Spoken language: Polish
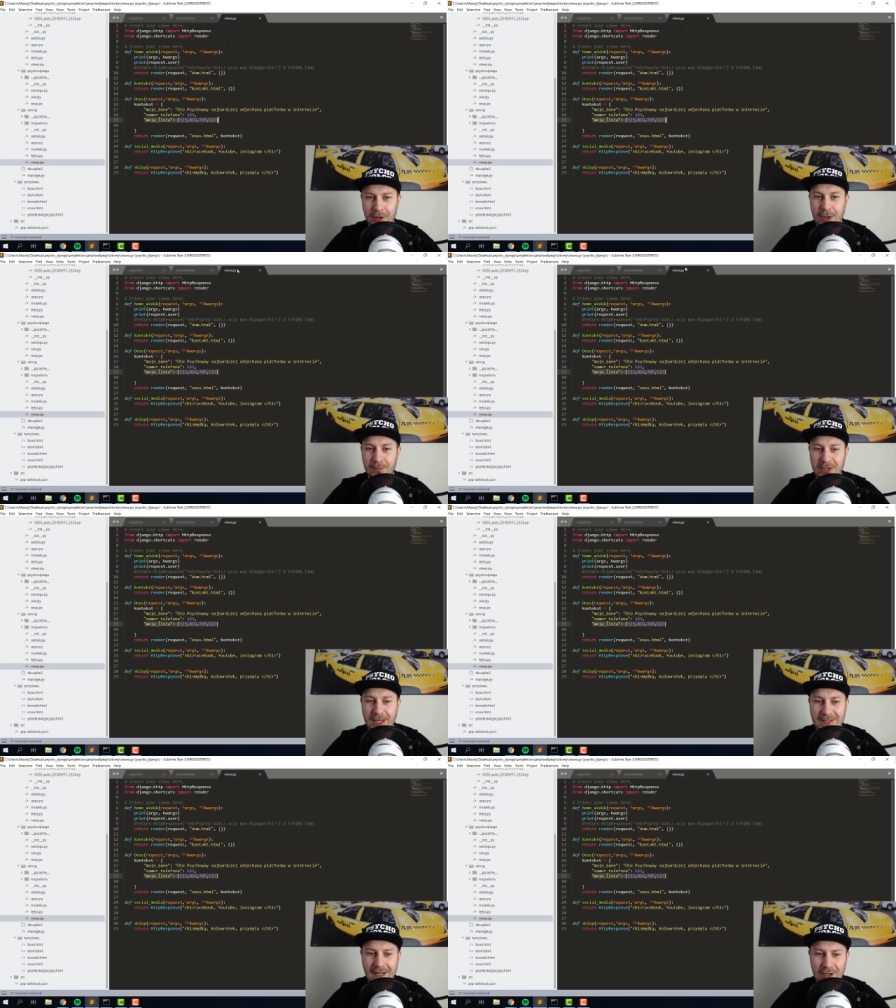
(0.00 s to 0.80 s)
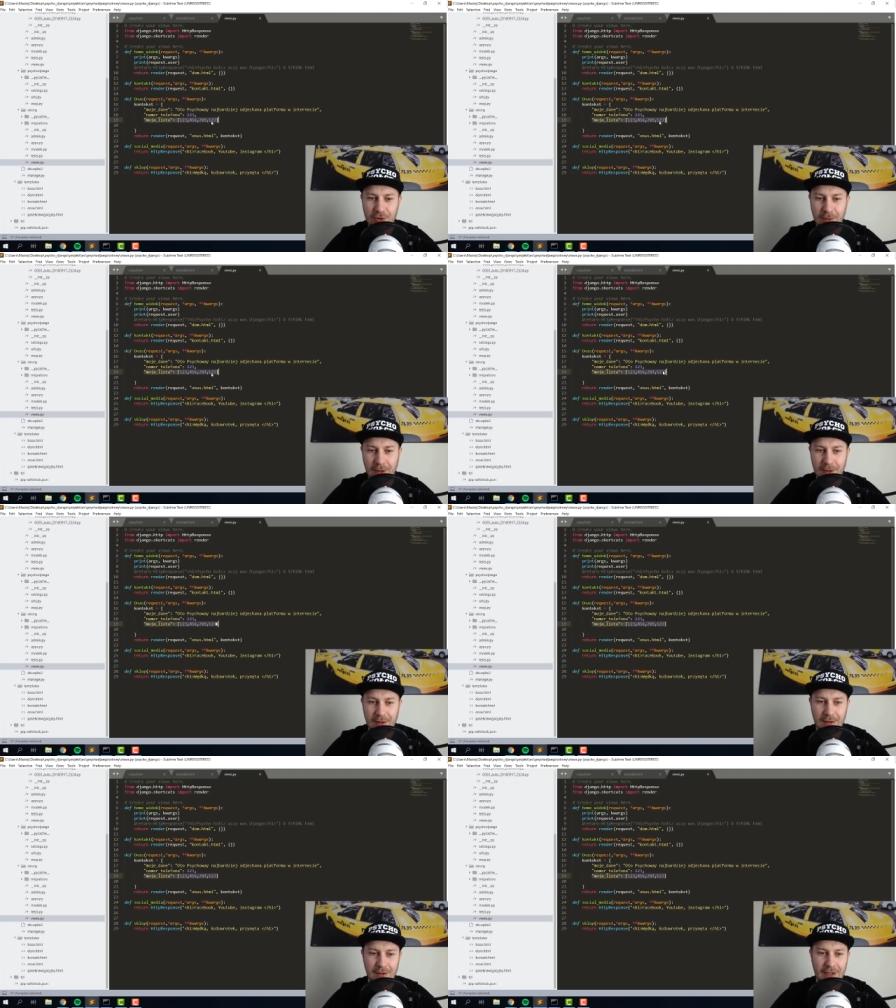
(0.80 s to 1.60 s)
Czyli przekazaliśmy
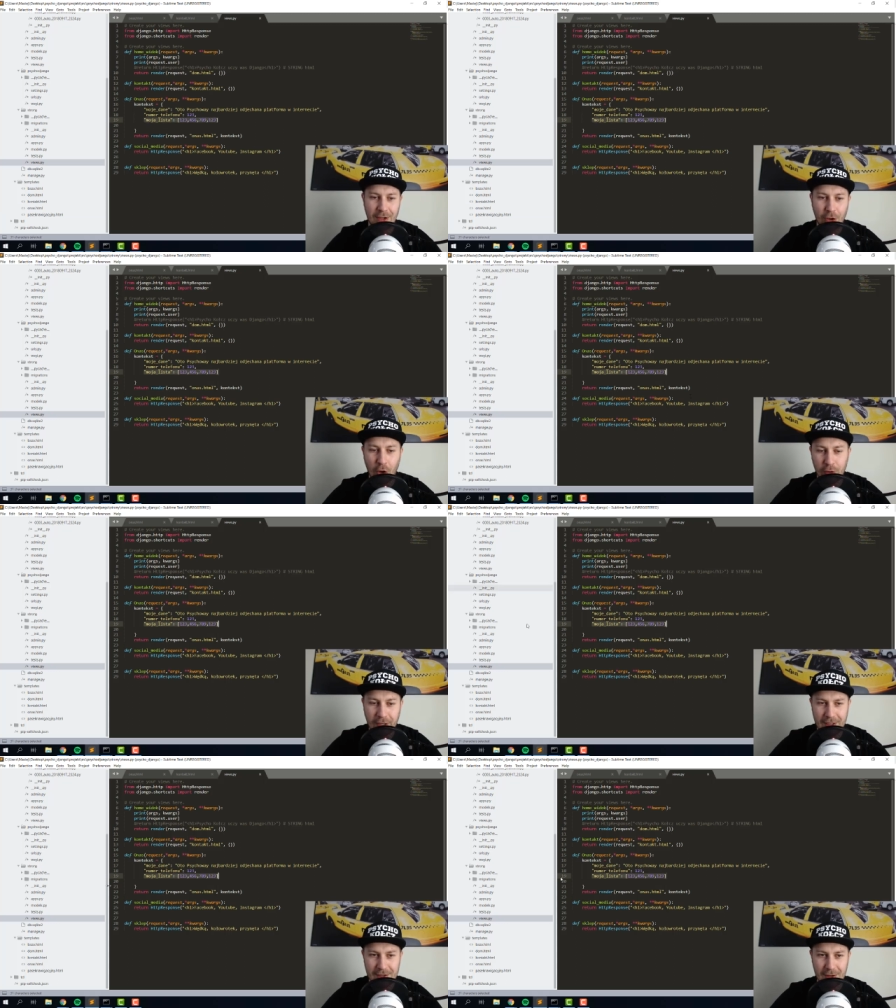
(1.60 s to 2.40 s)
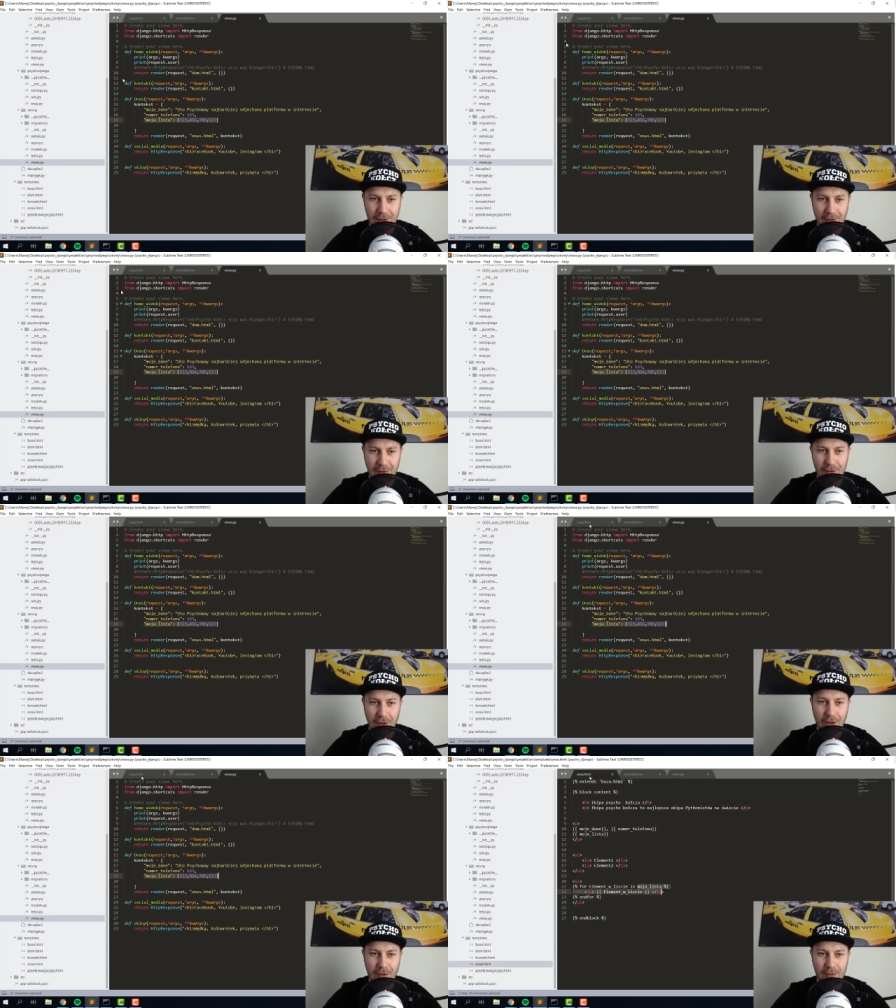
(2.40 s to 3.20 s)
ten kontekst
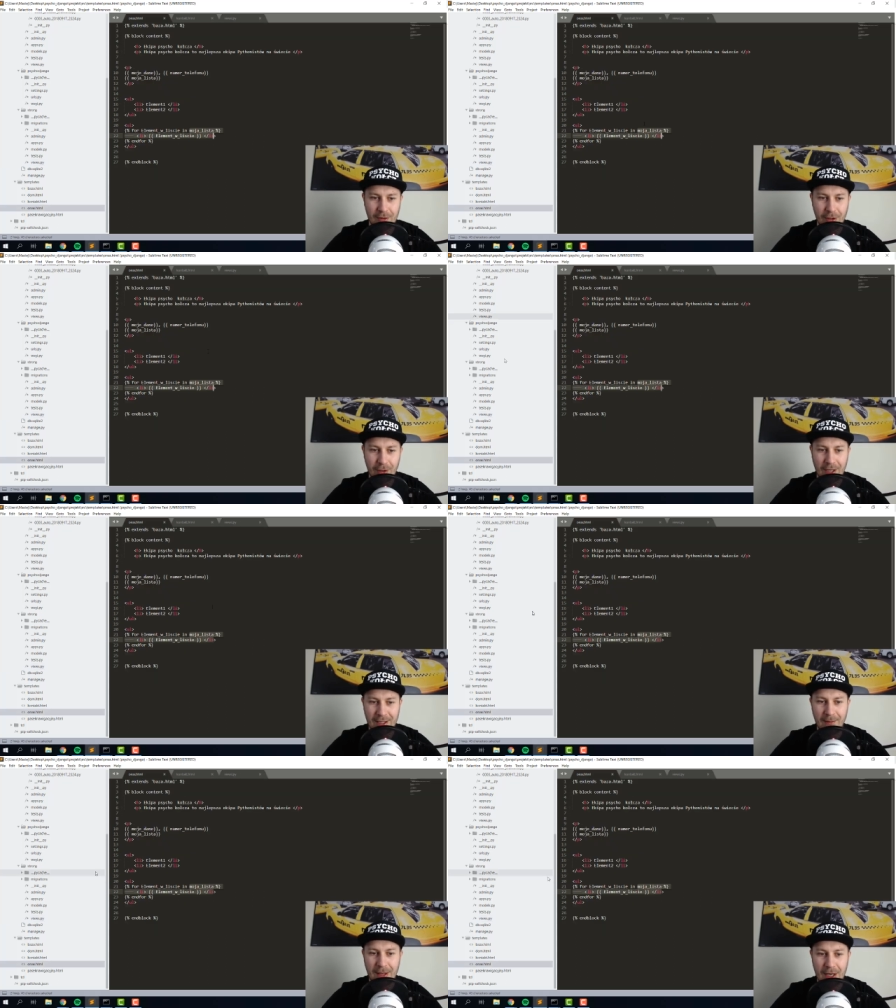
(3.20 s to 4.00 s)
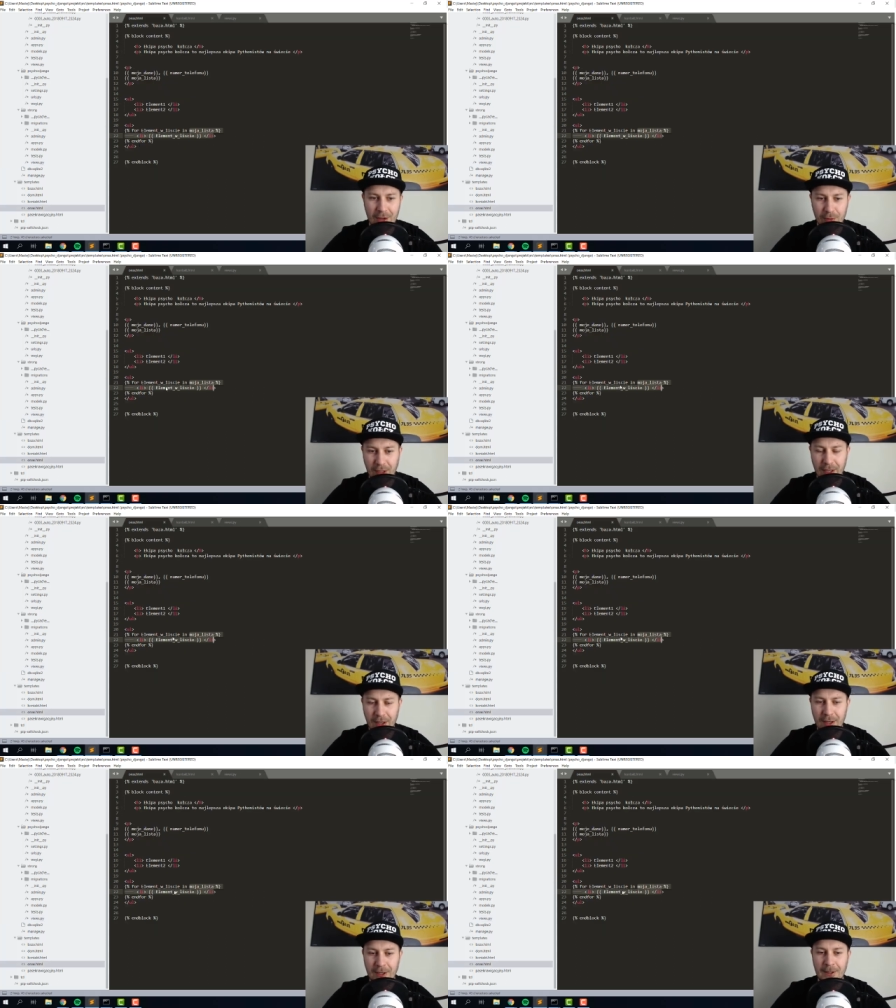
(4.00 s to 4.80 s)
do tego HTML-a tutaj,